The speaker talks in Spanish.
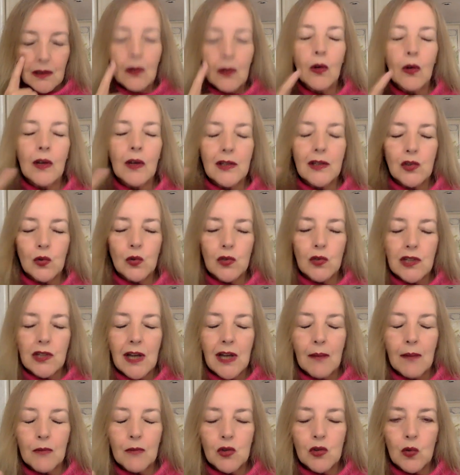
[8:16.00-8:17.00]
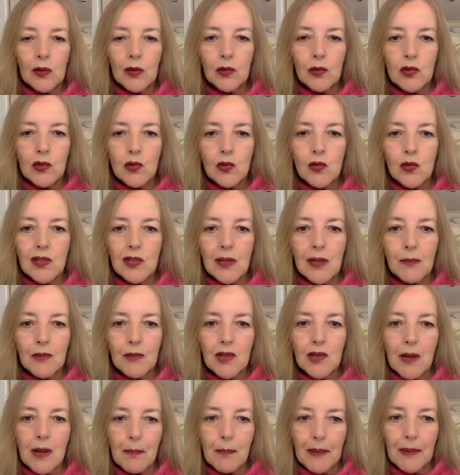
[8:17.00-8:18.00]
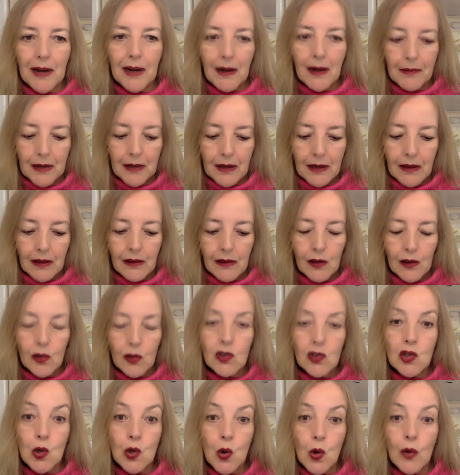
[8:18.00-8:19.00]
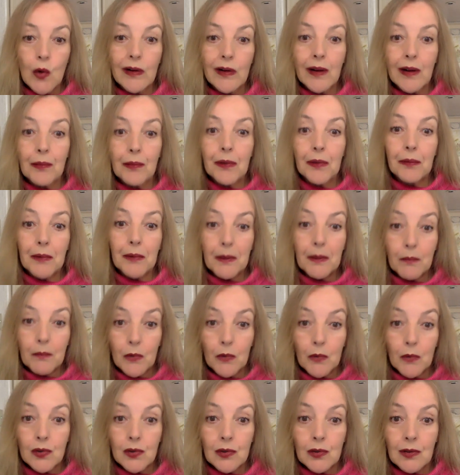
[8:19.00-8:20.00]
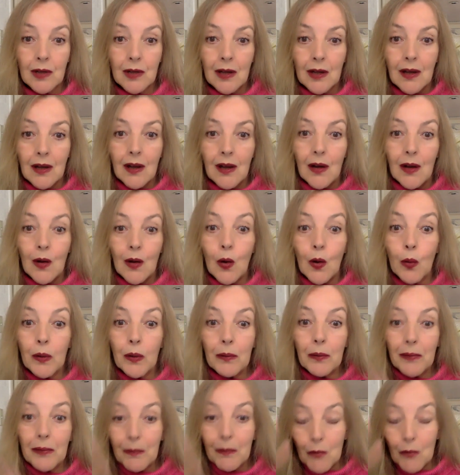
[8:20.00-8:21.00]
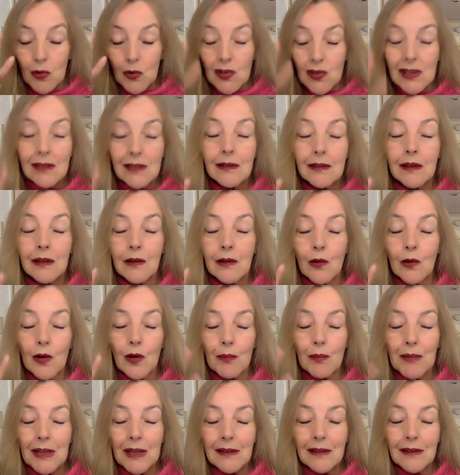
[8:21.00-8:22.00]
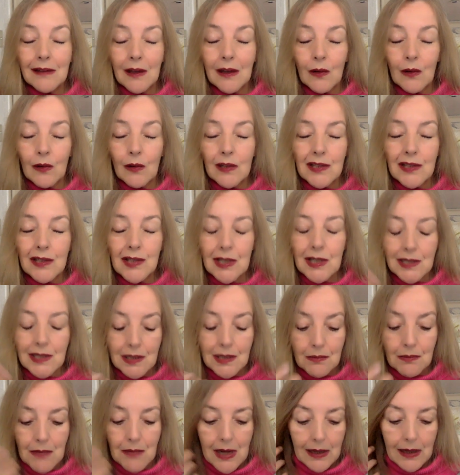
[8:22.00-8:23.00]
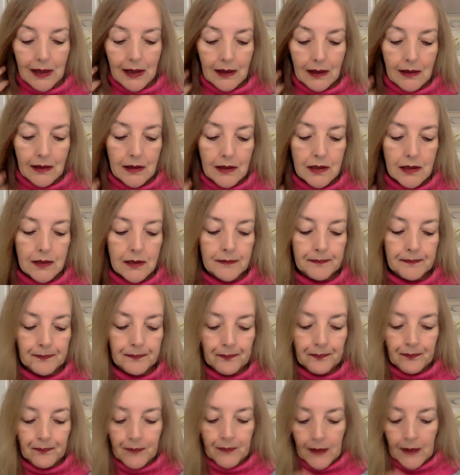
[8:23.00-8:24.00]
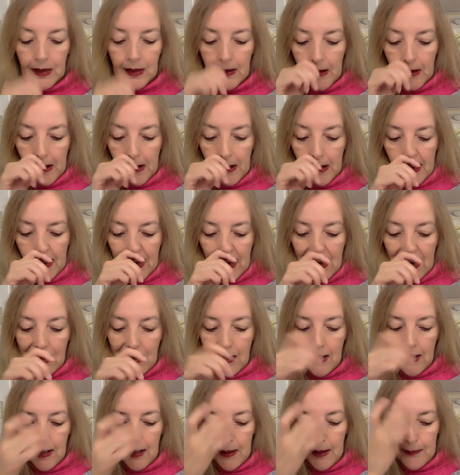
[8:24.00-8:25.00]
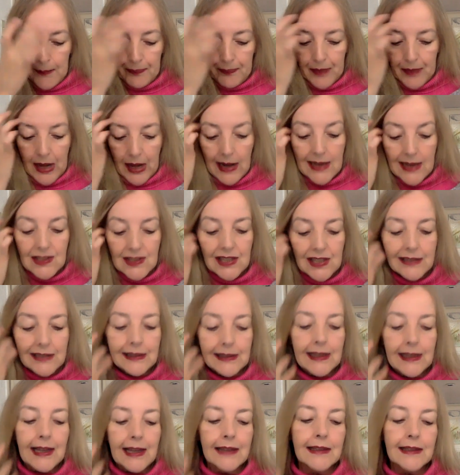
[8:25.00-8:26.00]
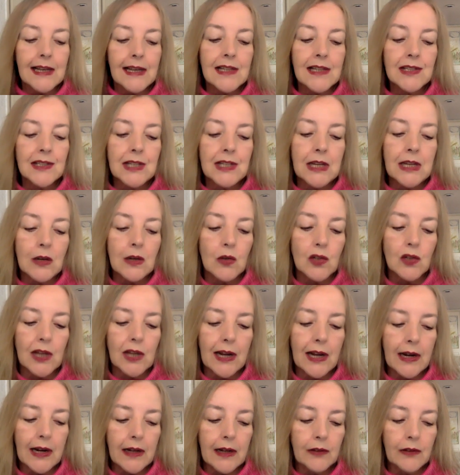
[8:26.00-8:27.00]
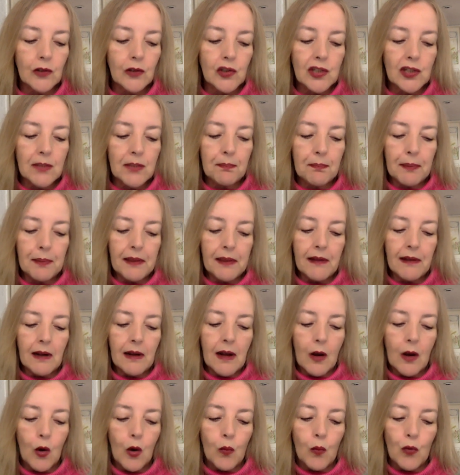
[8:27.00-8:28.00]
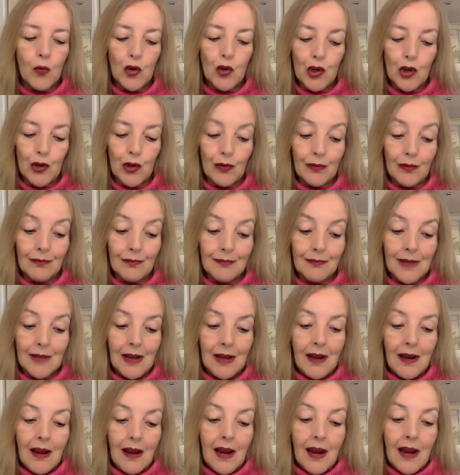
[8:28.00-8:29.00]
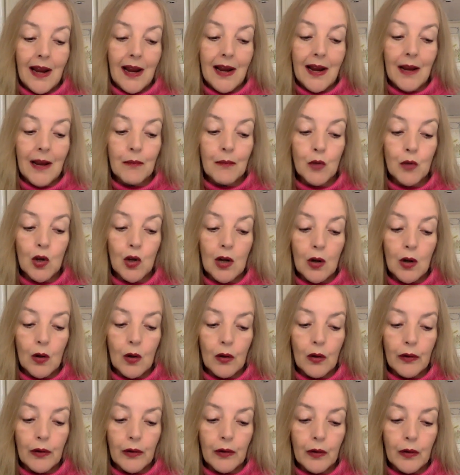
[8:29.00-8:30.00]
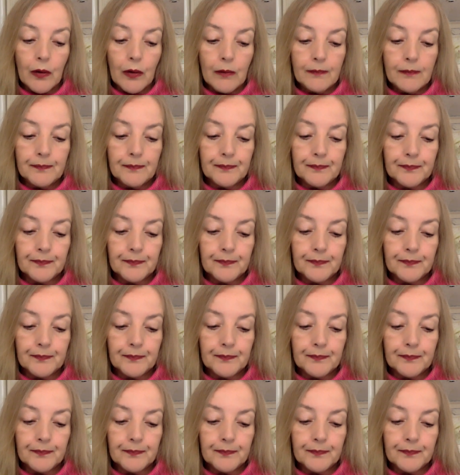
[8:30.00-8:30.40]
lo que escuchamos, cuando escuchamos la palabra de Dios, lo revivimos, lo vivimos interiormente con esas imágenes. Eh, las etiquetas y los secretos impiden la comunión. En cambio, el odio,